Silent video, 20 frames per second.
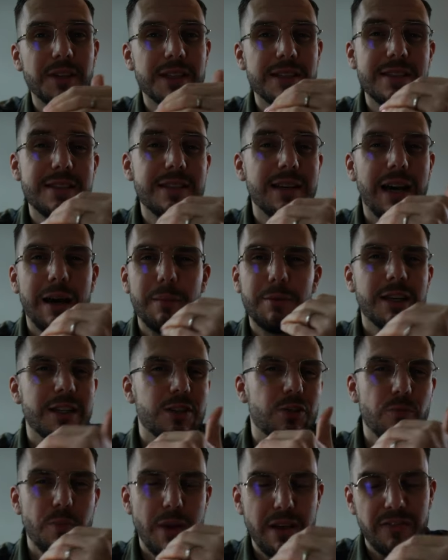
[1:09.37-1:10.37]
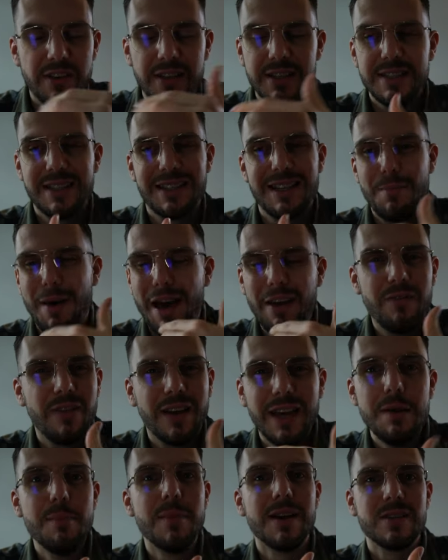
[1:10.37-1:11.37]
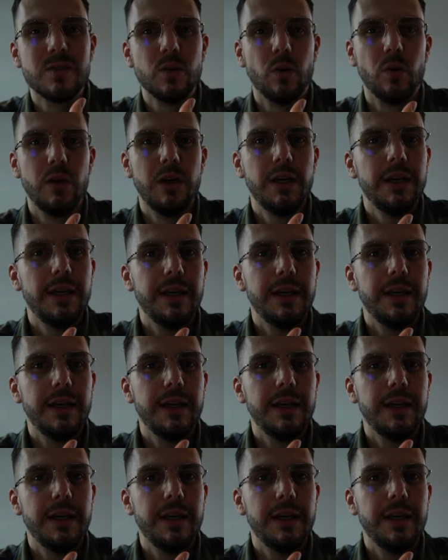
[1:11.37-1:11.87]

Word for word: Das ist ja, habe ich jetzt schon mehrfach gesagt, am Anfang immer so.